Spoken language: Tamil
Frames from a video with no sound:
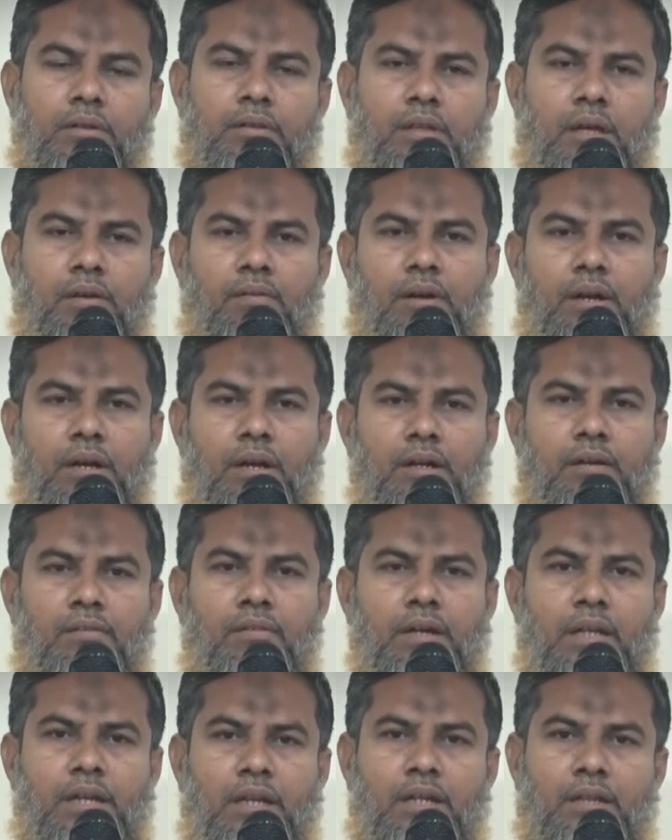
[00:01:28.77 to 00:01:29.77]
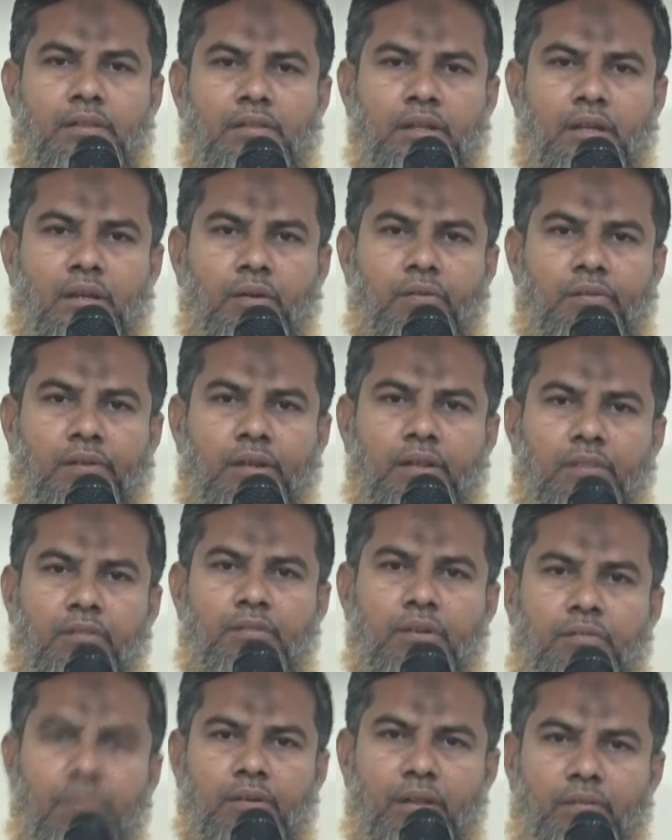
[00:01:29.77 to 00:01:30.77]
தவறான வழிகளை தேர்வு
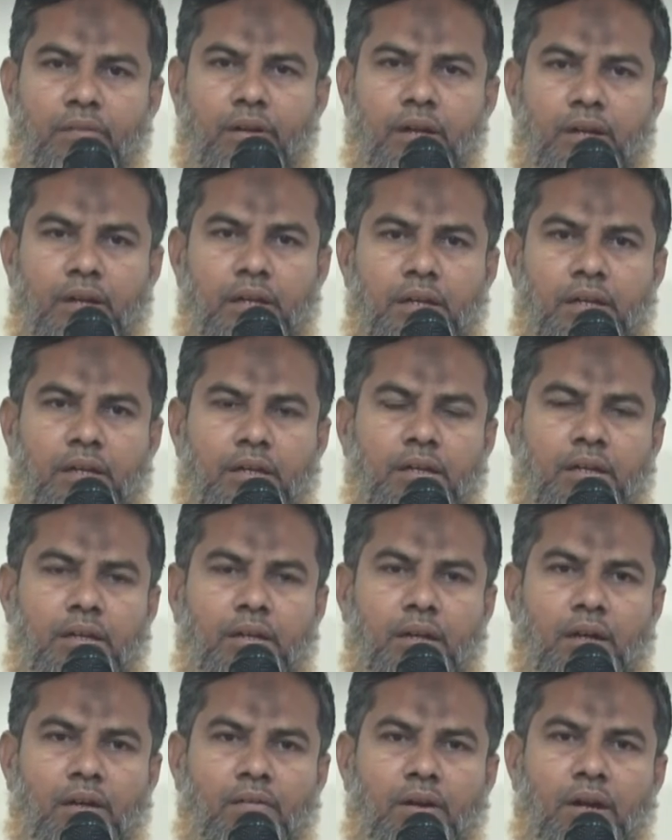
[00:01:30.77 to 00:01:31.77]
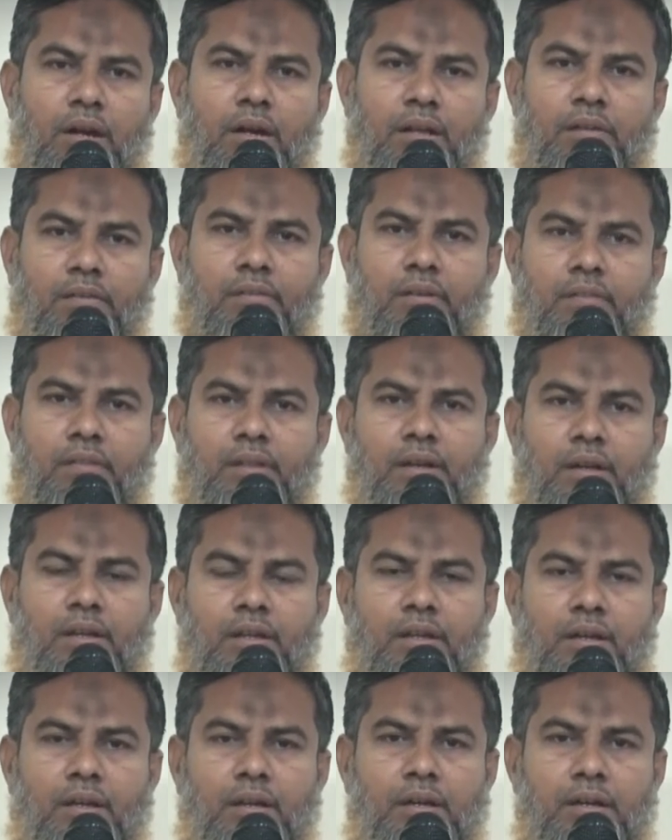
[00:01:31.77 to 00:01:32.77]
செய்ததன் விளைவாக அவர்கள் நஷ்டத்தை
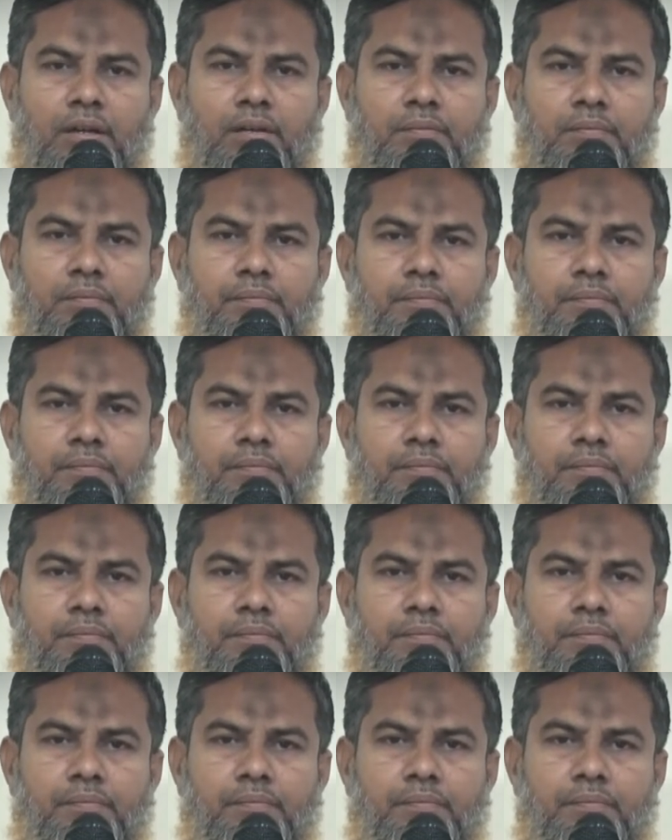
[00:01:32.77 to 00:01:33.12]
அடைகிறார்கள்